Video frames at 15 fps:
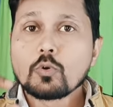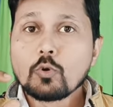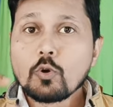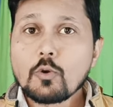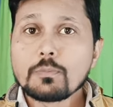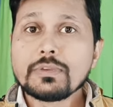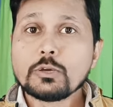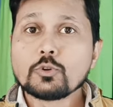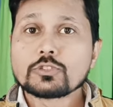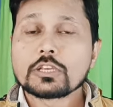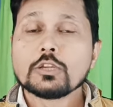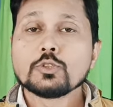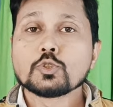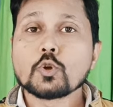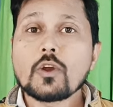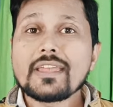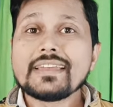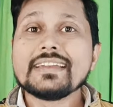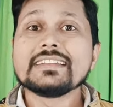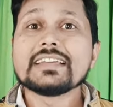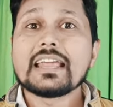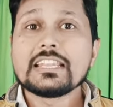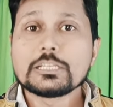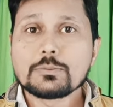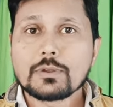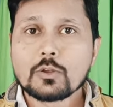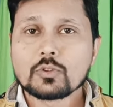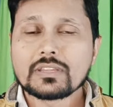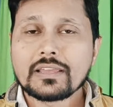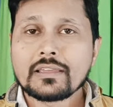वो व्यूज जो इन
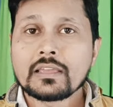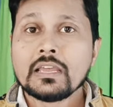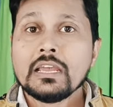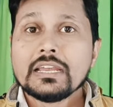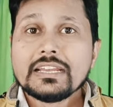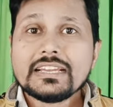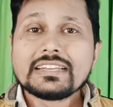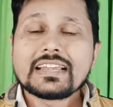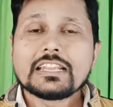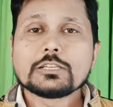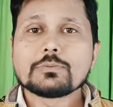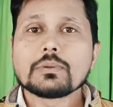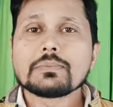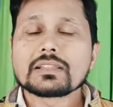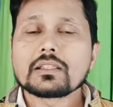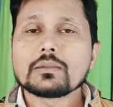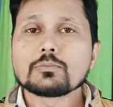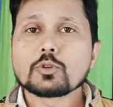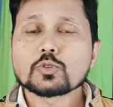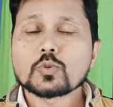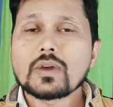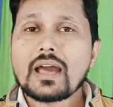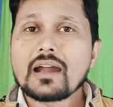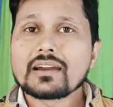एलिजिबल होते हैं इन एलिजिबल मतलब दोस्तों